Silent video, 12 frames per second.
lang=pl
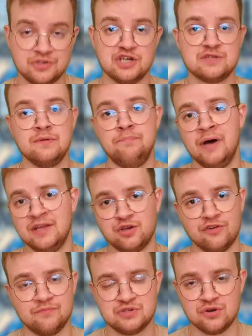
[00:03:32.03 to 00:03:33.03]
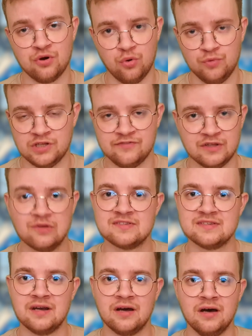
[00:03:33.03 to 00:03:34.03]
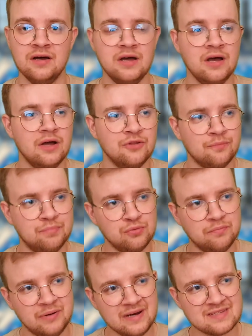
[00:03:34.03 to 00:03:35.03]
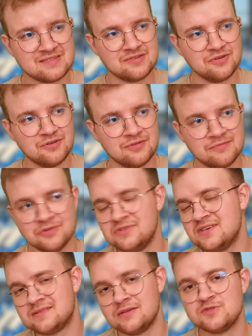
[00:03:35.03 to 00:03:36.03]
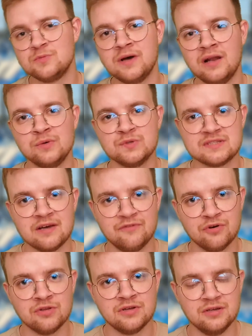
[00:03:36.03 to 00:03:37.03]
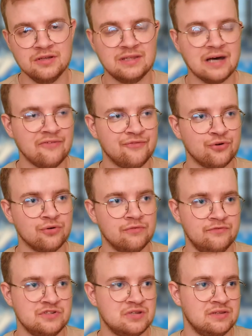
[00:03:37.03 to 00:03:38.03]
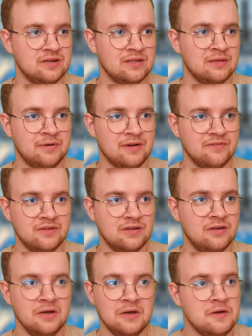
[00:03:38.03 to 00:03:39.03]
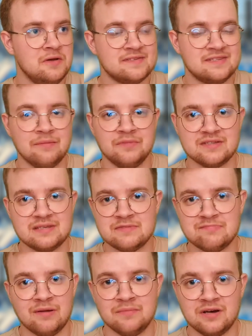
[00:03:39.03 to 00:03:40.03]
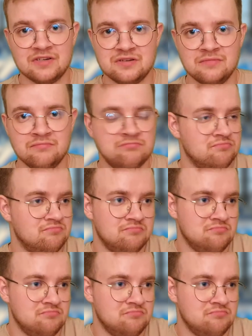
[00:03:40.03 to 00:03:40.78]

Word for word: Chociażby Petrow przy golu na 2 do 0 no był bardzo no, niezrozumiale ustawiony i Dawo wyszedł tak naprawdę sam na sam z bramkarzem